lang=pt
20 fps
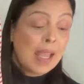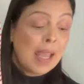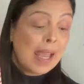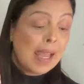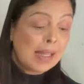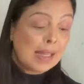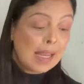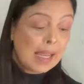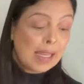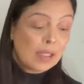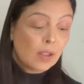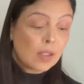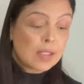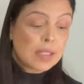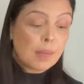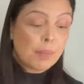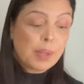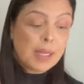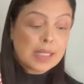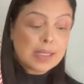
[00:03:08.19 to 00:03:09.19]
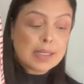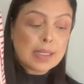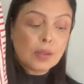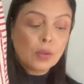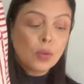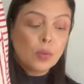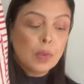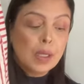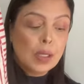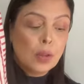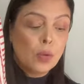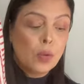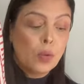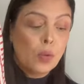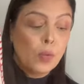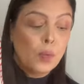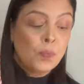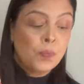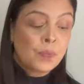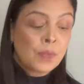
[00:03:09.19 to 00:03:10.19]
Ela é a nossa peça número
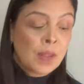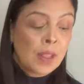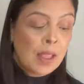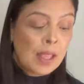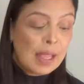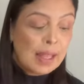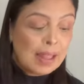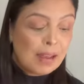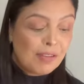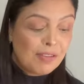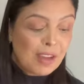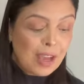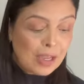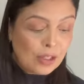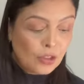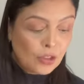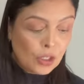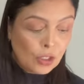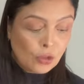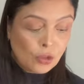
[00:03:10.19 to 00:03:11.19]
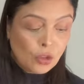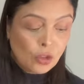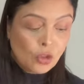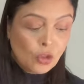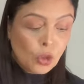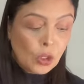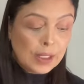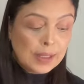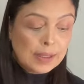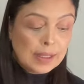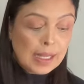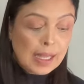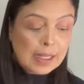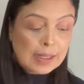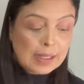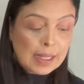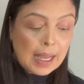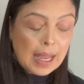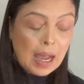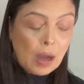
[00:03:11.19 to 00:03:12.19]
1. Ela vai, gente, de
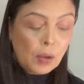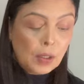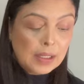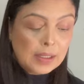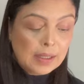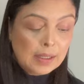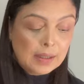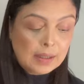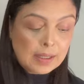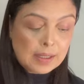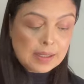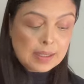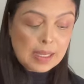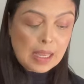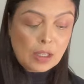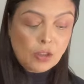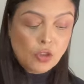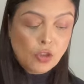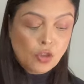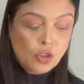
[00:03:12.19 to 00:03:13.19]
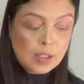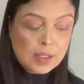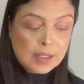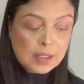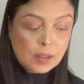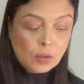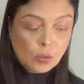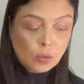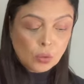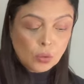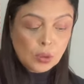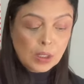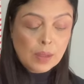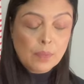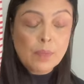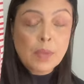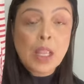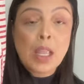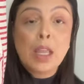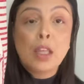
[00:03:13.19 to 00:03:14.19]
80 a 87 de
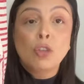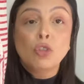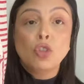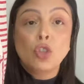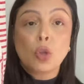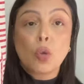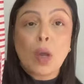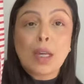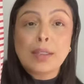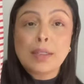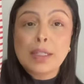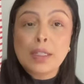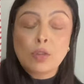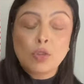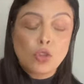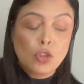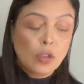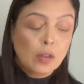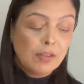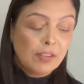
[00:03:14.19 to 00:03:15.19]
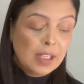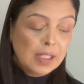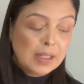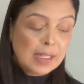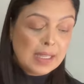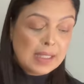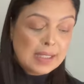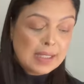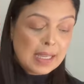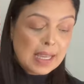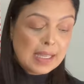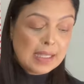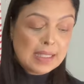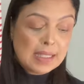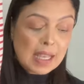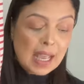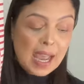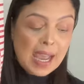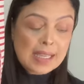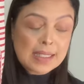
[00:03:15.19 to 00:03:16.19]
cintura, de quadril de
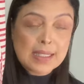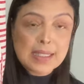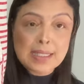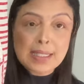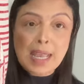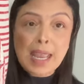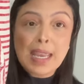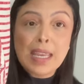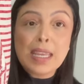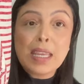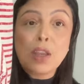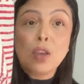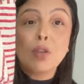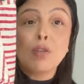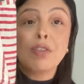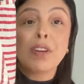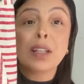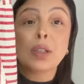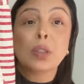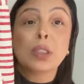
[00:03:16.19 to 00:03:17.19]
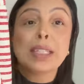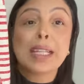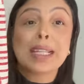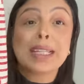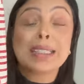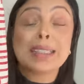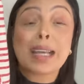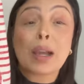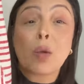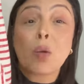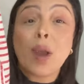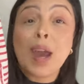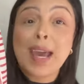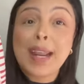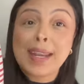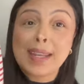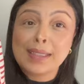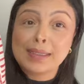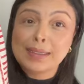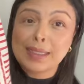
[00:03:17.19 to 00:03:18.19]
96 a 100 e o valor dela tá R$
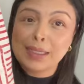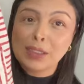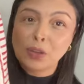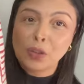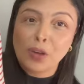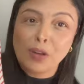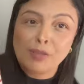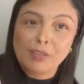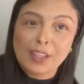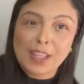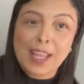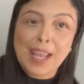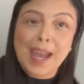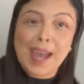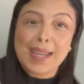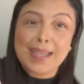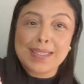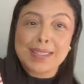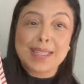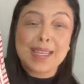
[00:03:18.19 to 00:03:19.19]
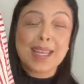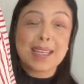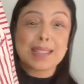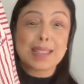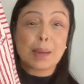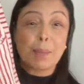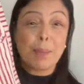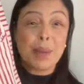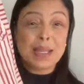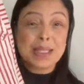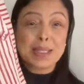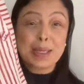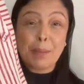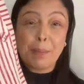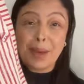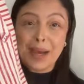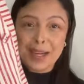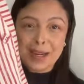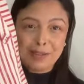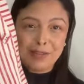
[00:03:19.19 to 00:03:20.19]
49,00. Essa peça
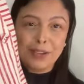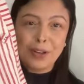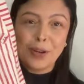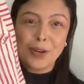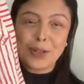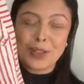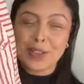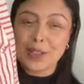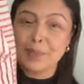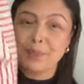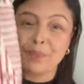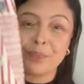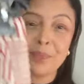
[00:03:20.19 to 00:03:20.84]
maravilhosa.